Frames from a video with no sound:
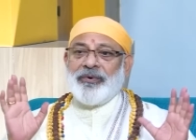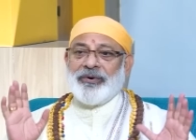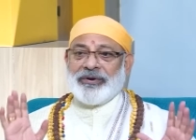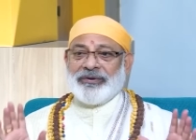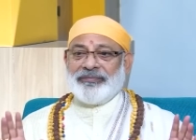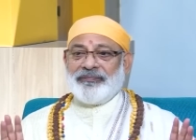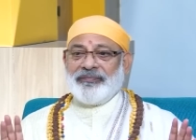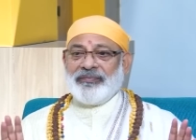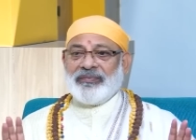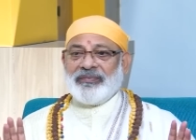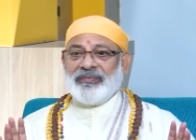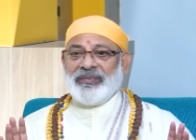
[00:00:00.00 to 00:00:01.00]
పోవటం
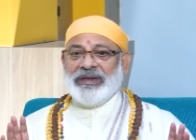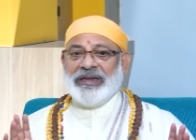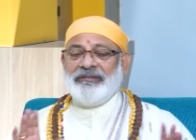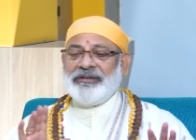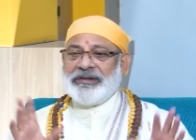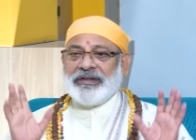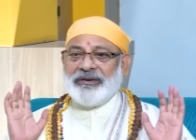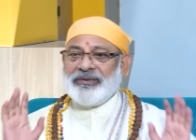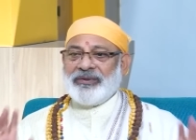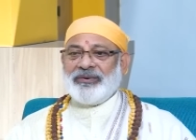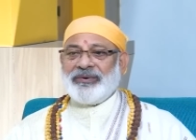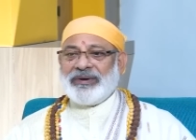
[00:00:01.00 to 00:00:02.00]
ఇవి
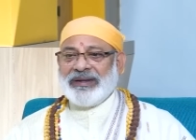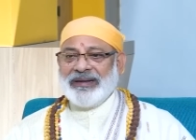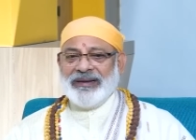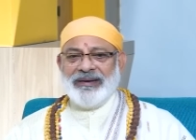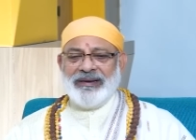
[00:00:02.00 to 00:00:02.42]
జరుగుతూ ఉంటాయి